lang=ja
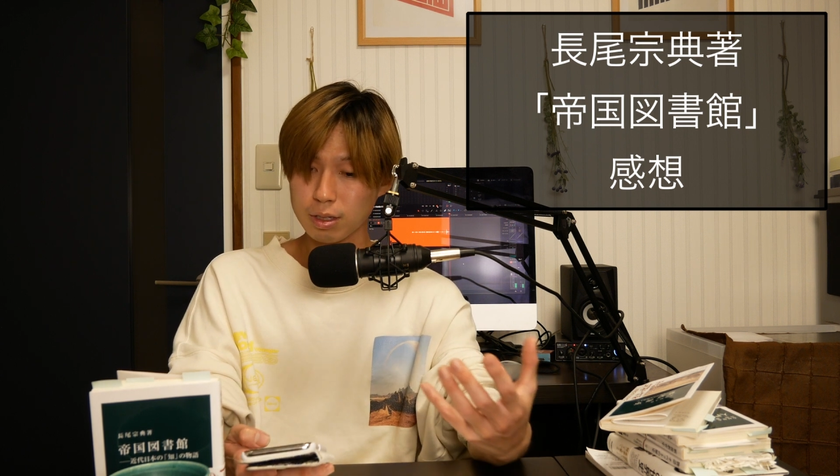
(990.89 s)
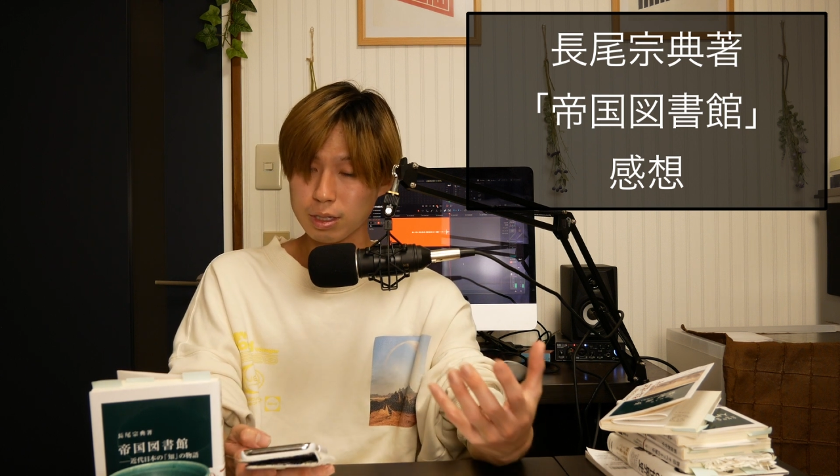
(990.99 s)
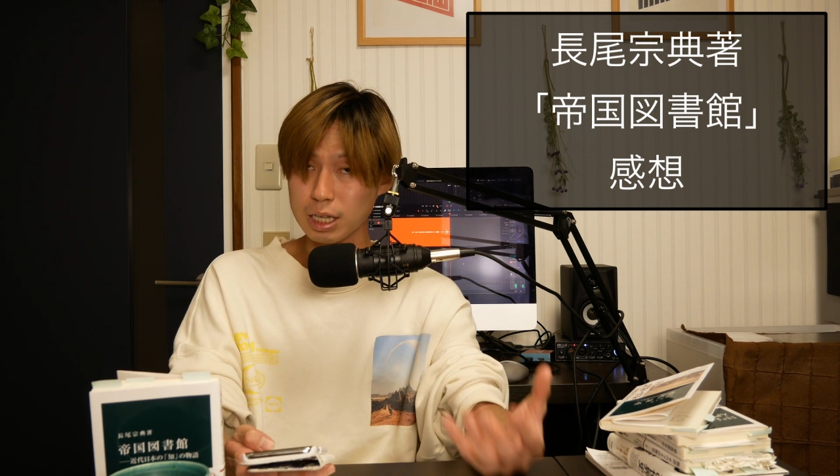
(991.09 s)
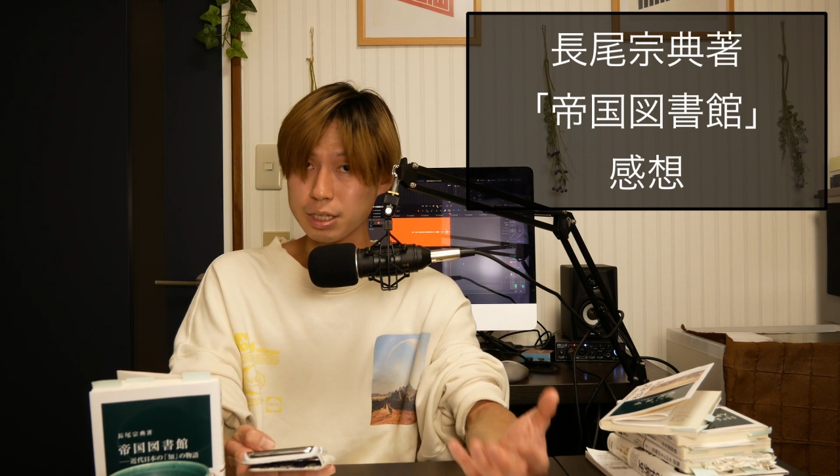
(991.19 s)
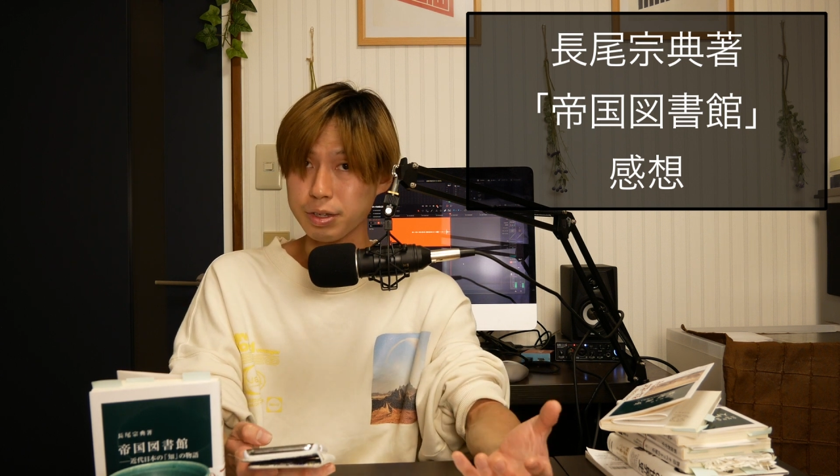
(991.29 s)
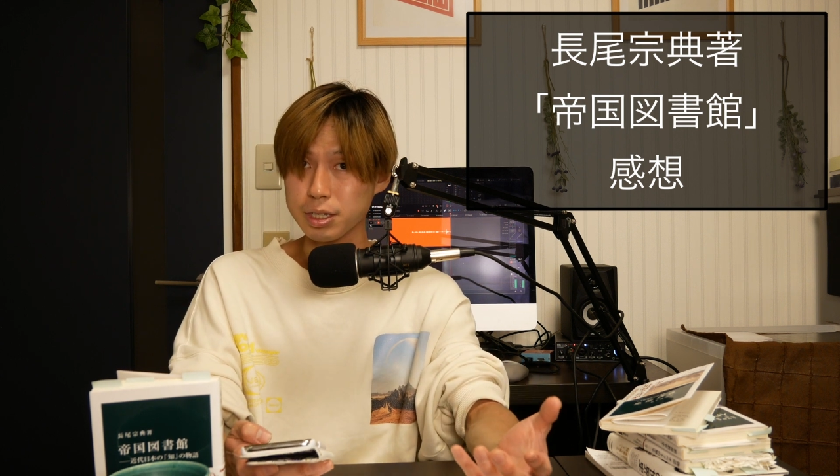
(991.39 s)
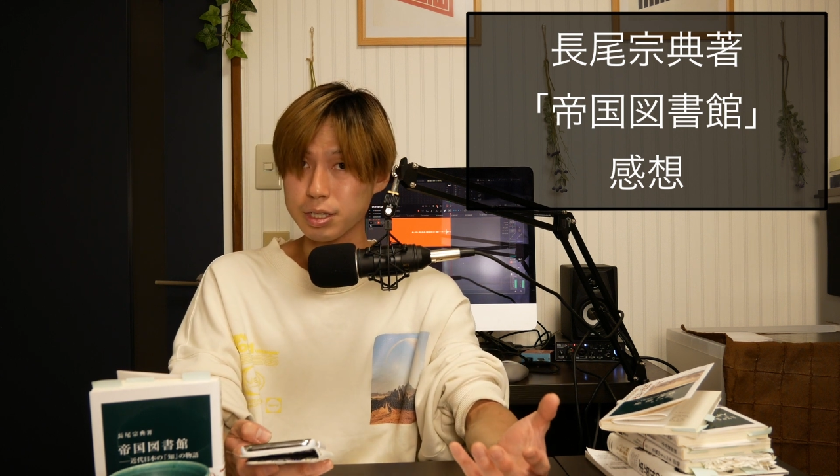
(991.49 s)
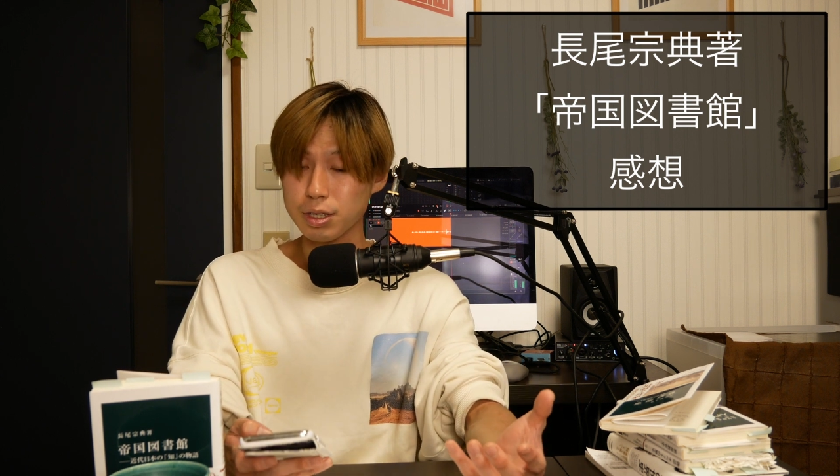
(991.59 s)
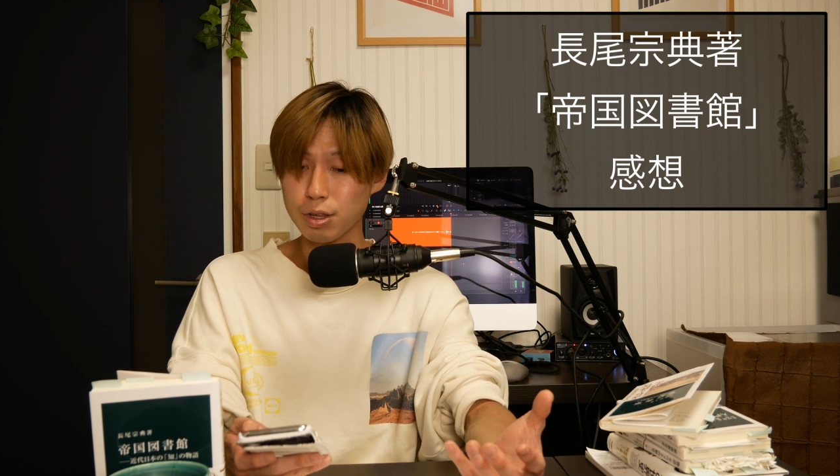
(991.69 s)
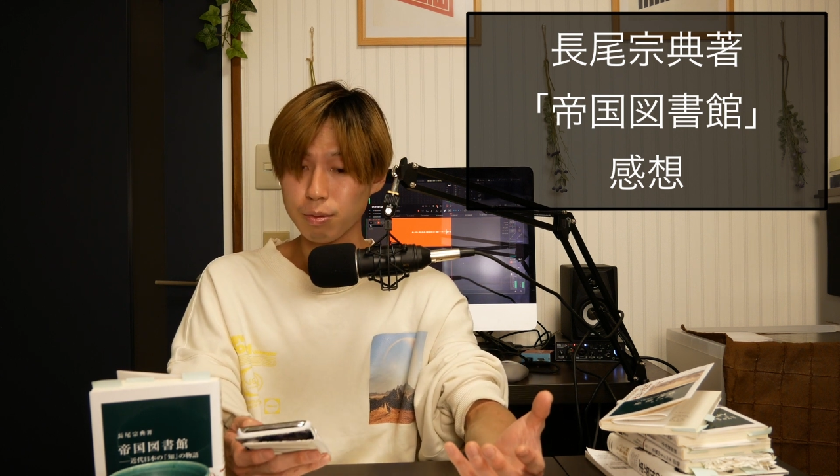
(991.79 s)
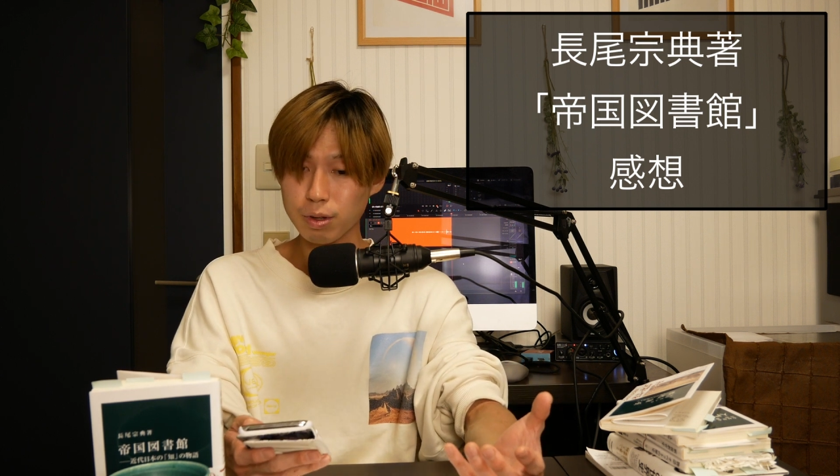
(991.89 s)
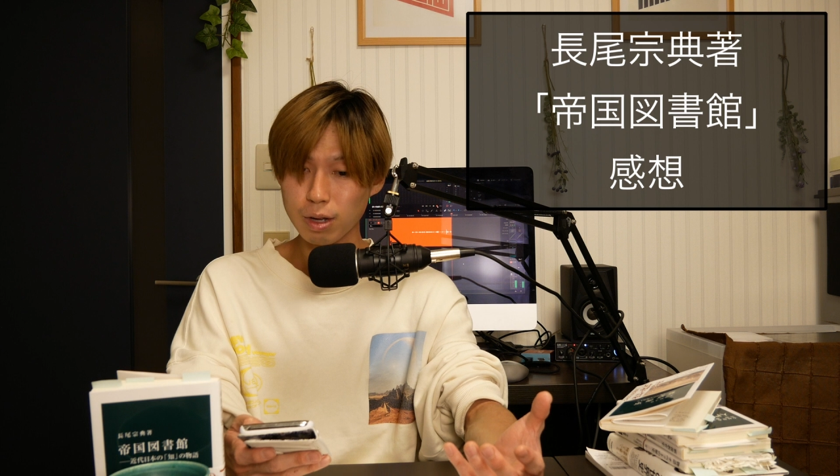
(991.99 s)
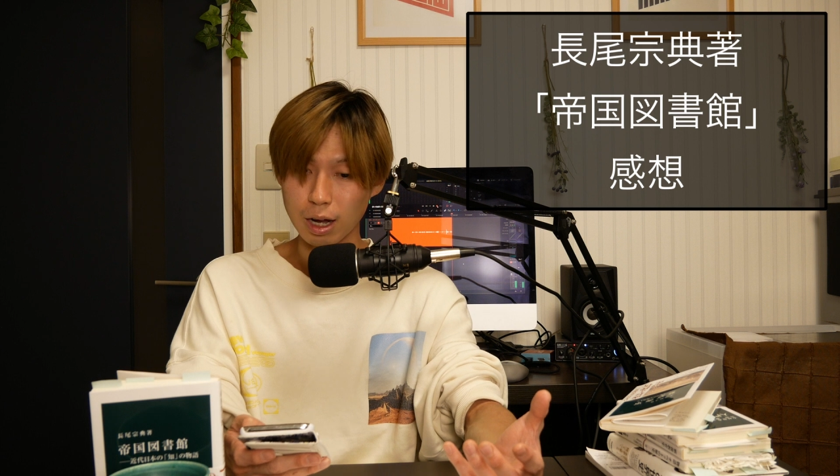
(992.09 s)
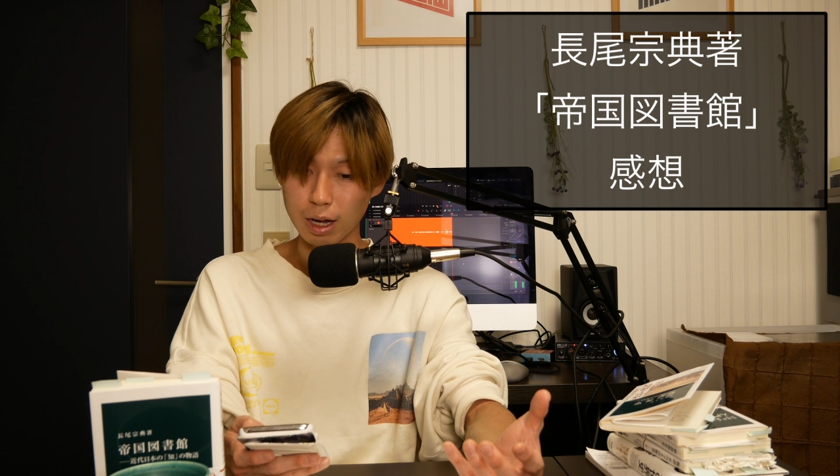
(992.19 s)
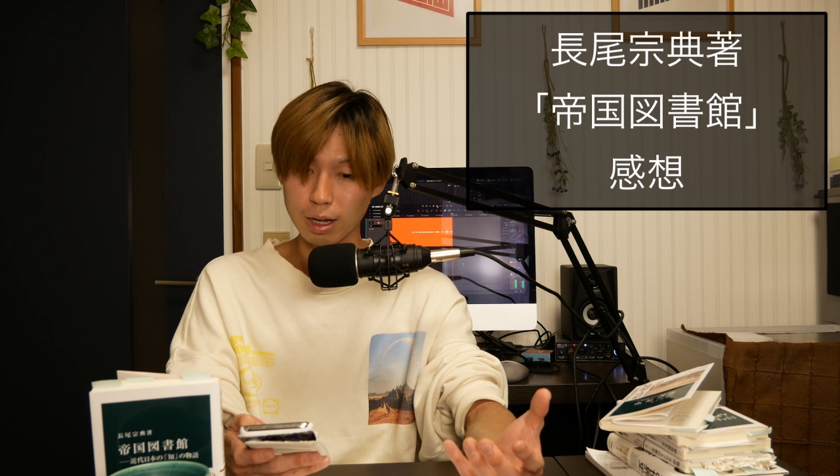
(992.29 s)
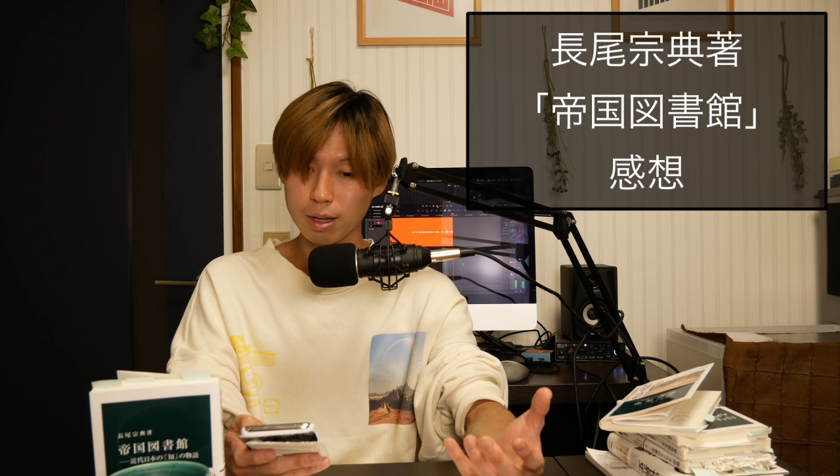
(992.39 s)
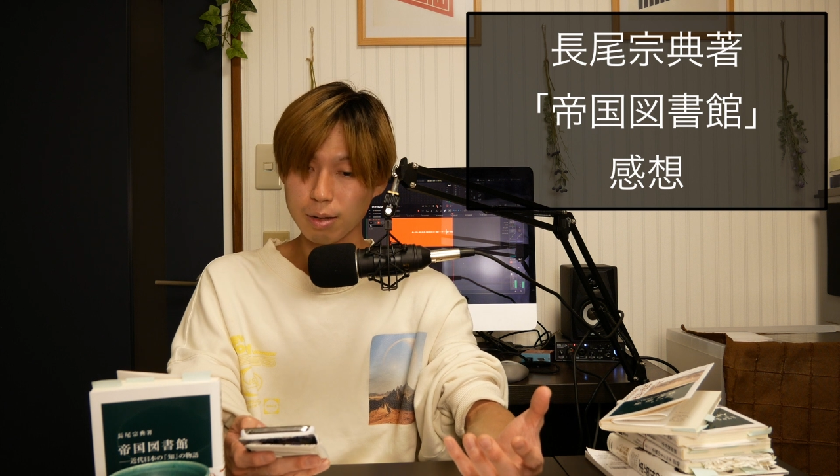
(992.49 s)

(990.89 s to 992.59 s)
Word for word: 設立っていうものが、